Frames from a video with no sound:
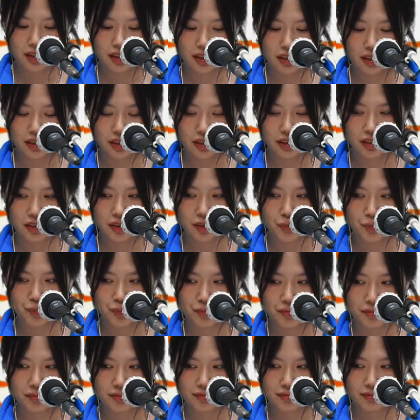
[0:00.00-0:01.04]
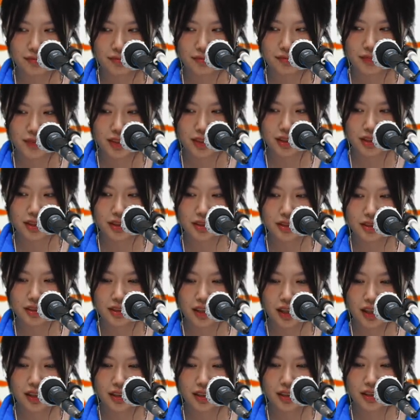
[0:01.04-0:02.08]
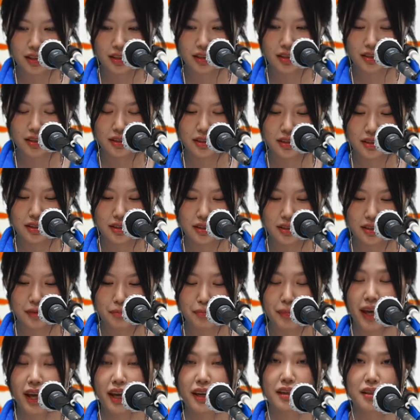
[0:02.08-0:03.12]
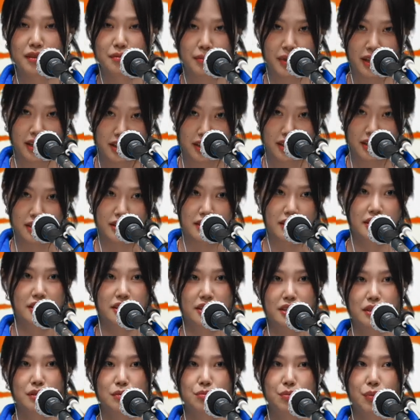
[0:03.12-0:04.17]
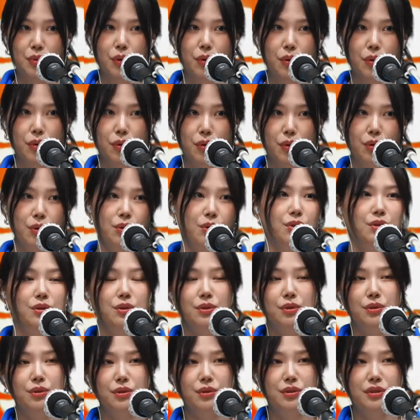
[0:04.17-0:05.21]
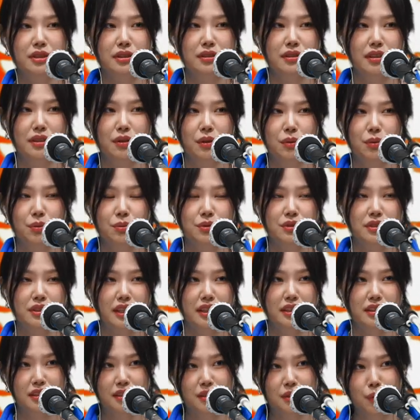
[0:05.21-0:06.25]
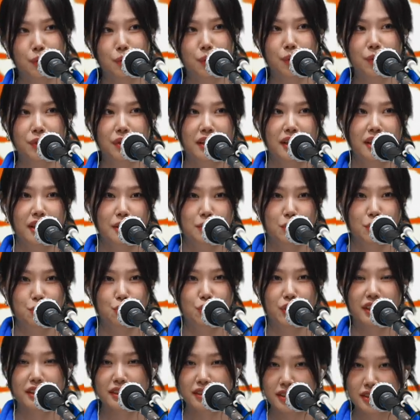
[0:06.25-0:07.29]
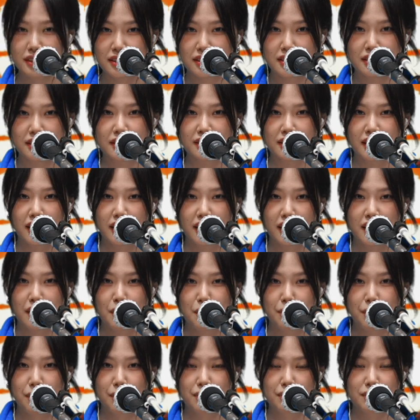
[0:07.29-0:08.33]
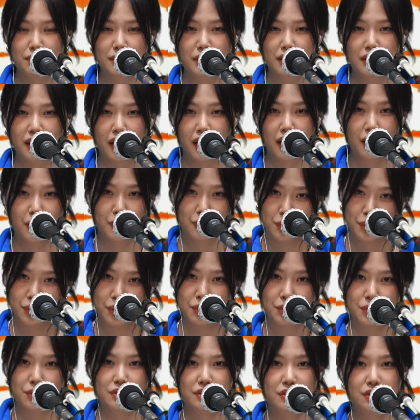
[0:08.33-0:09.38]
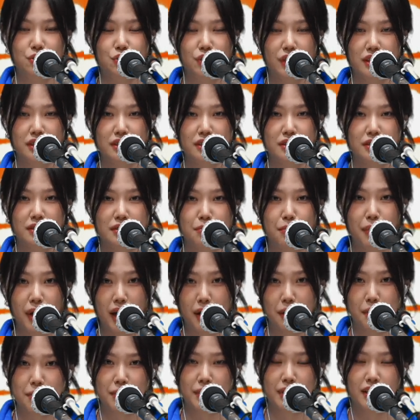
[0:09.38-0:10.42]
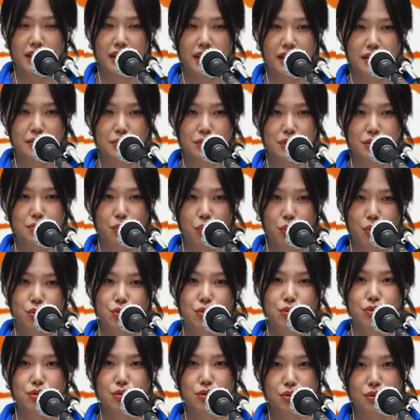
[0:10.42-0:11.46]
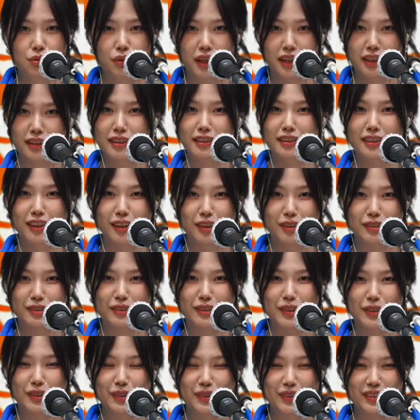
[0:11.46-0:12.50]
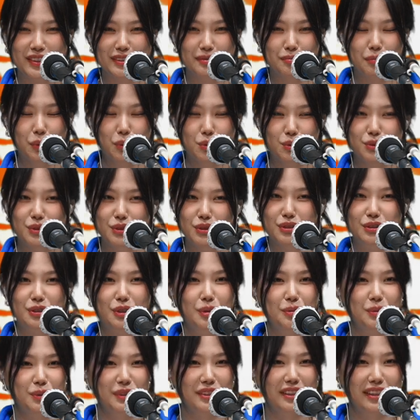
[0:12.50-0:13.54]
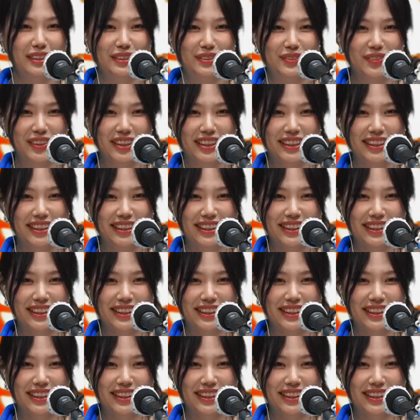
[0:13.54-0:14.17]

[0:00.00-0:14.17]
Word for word: 어, 그날 매일매일 신보 오늘의 신곡 뭐 최신 가요 혹은 최신 팝을 모두 확인하고요. 모두 들어본 다음에